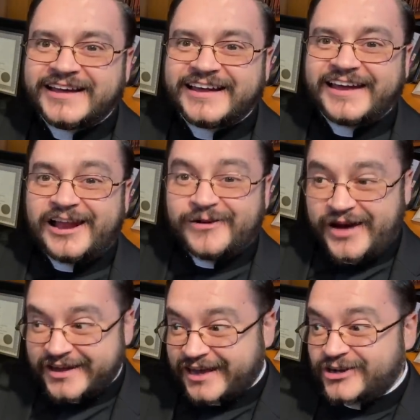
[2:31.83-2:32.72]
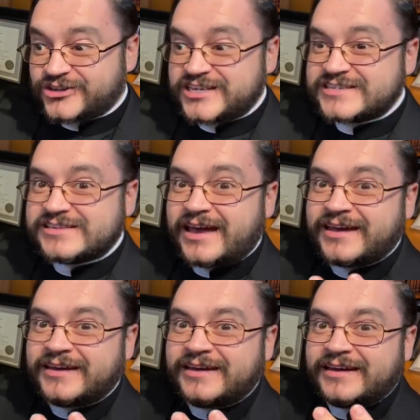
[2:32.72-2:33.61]
El Evangelio
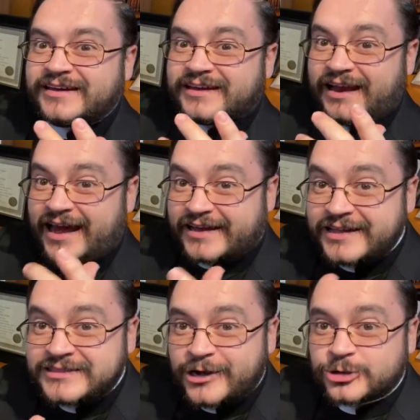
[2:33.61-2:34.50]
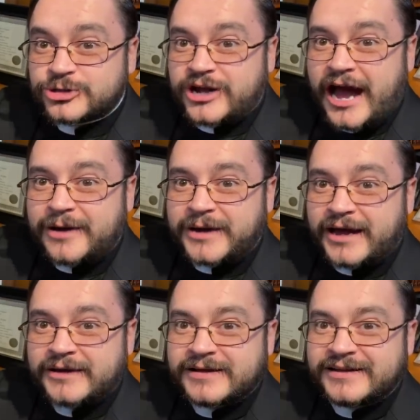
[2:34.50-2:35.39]
dice que la gente lo tocaba.